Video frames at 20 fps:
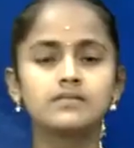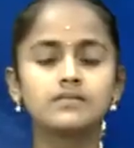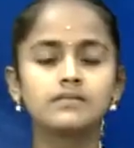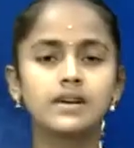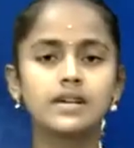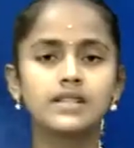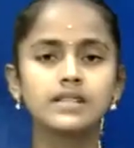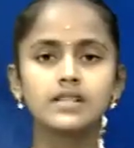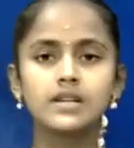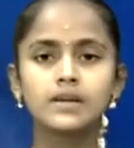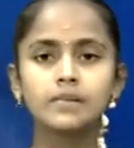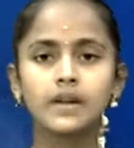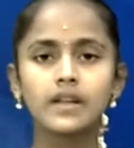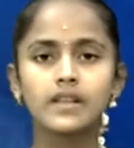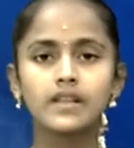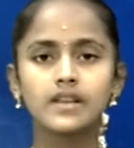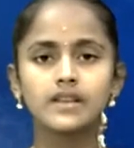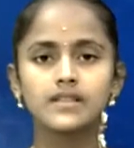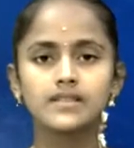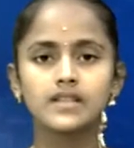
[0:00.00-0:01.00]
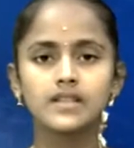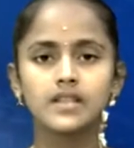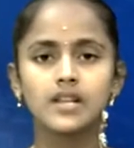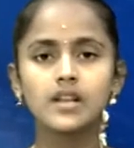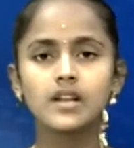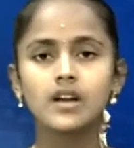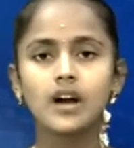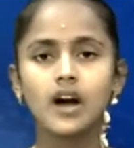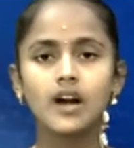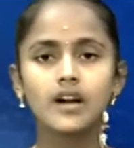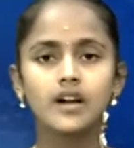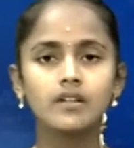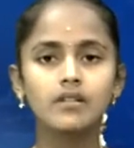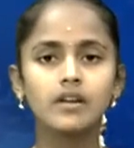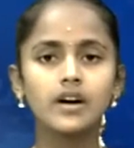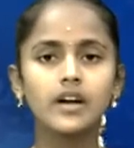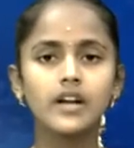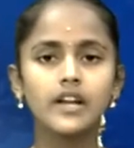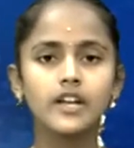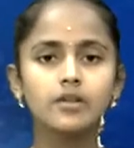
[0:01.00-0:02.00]
மத்திய பிரதேசத்தில்
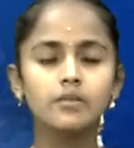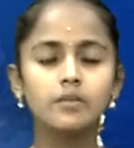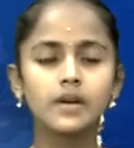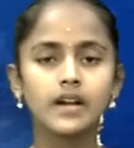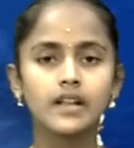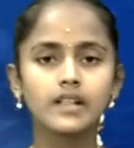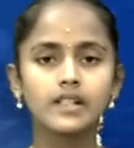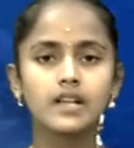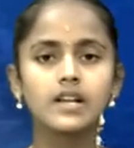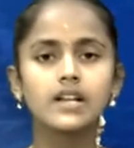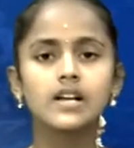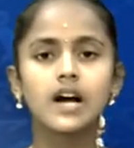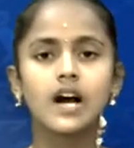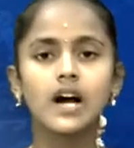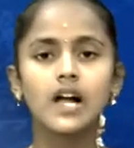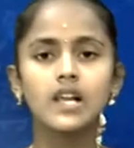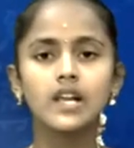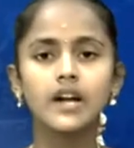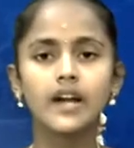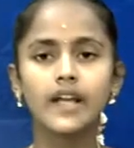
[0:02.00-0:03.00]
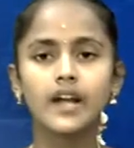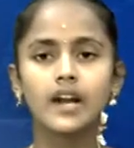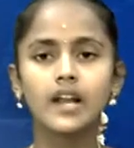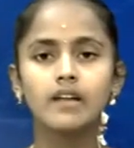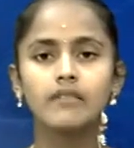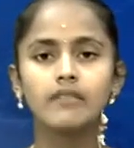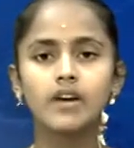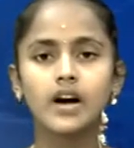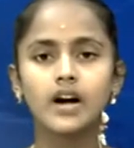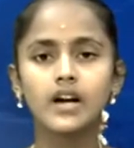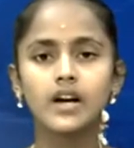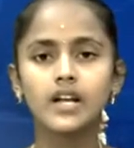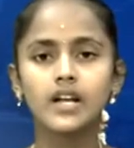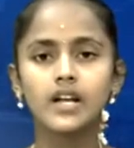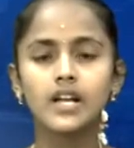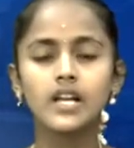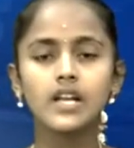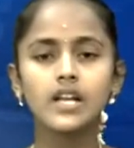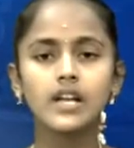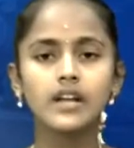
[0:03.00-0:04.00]
காண்டவா எனும் இடத்தில் கால்நடைகளை
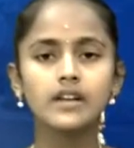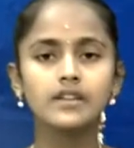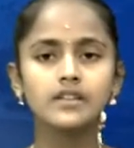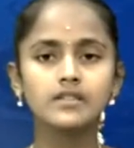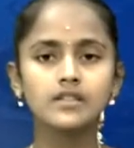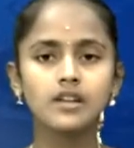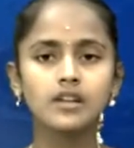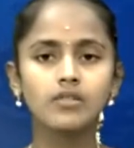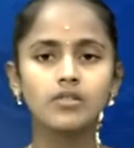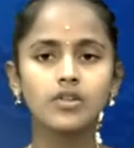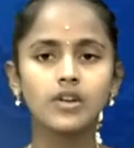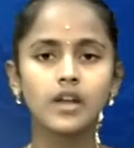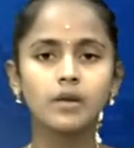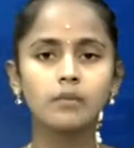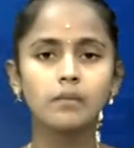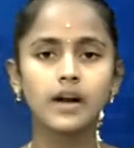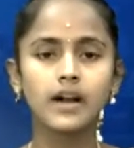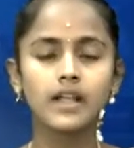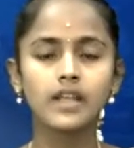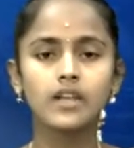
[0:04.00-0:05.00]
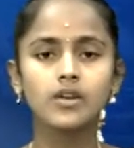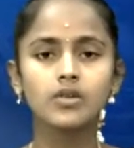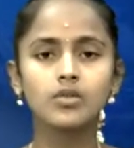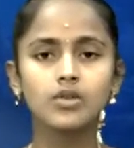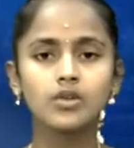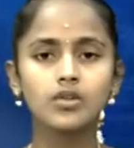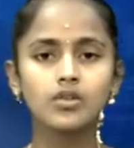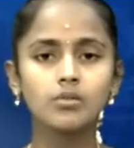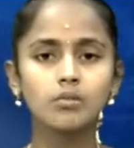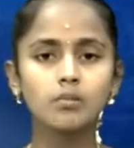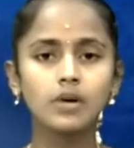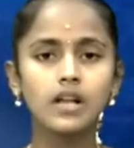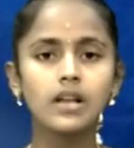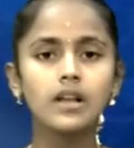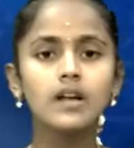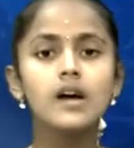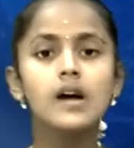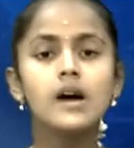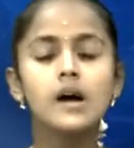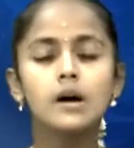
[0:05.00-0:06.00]
வாகனங்களில் ஏற்றி செல்வோரை மடக்கிய ஒரு
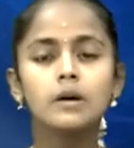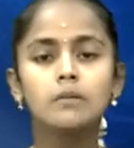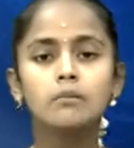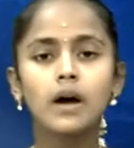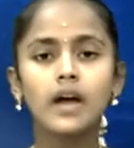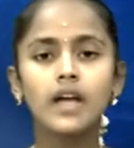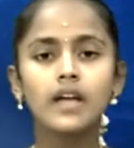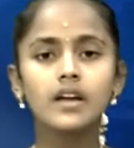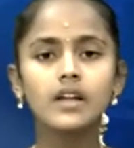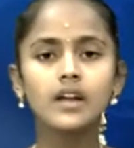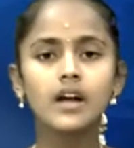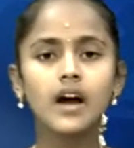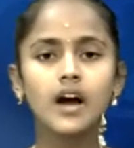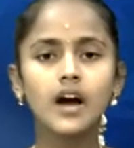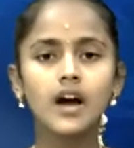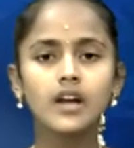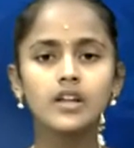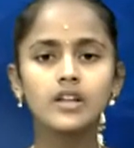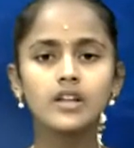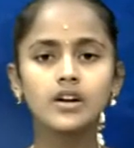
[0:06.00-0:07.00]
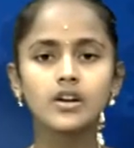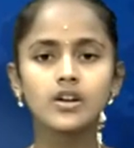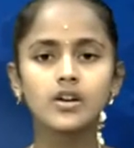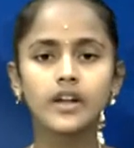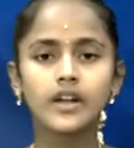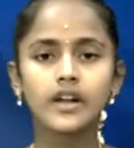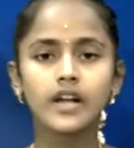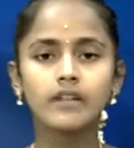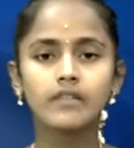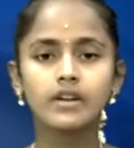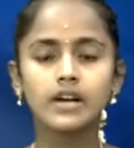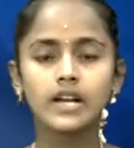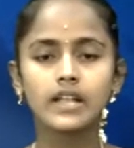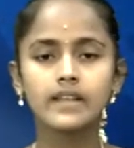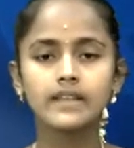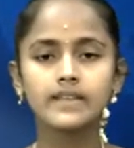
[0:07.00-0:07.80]
கும்பல் பயங்கர ஆயுதங்களுடன் அவர்களை